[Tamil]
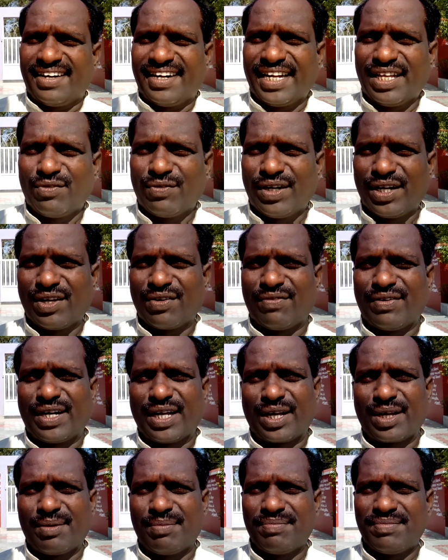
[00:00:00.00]
அனைவருக்கும்
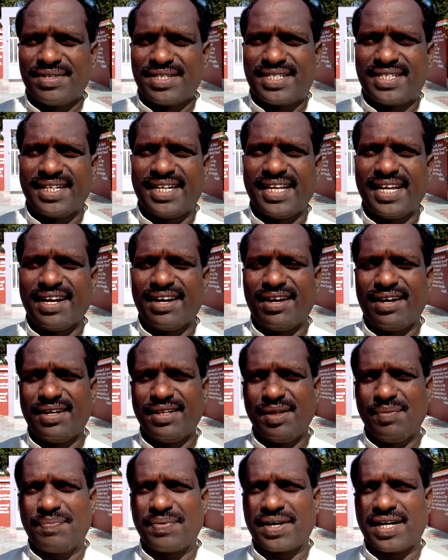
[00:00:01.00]
வணக்கம் ஸ்ரீ
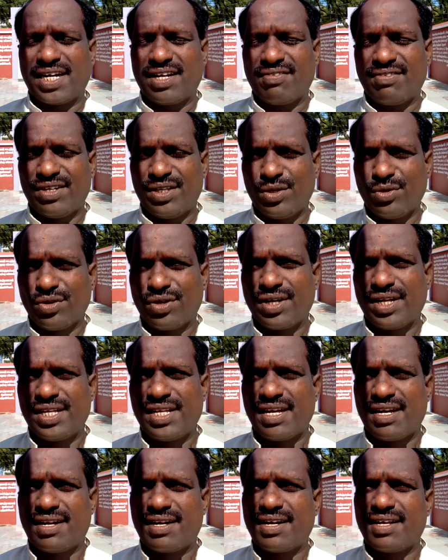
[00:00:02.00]
ஆதி பிரணவ யோக
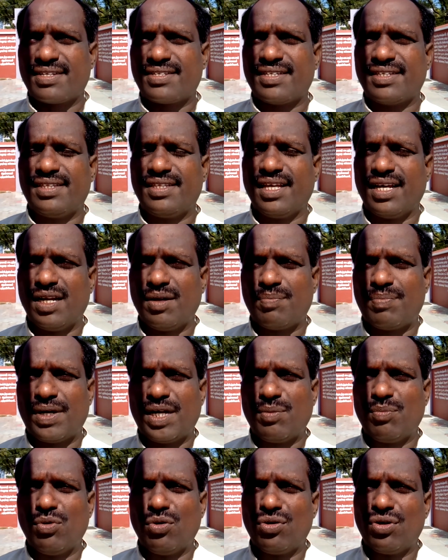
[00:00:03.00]
ஞான சித்தரின்
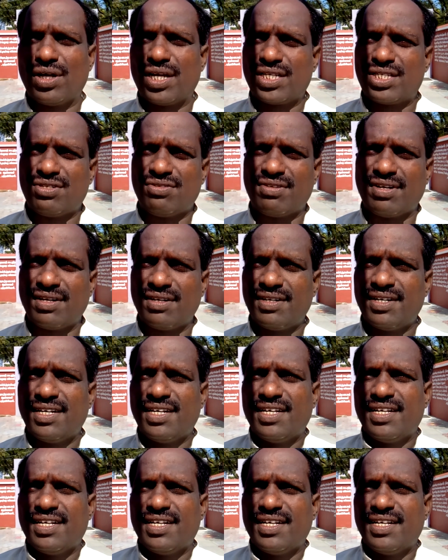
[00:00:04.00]
பரிபூர்ண ஆசியுடன்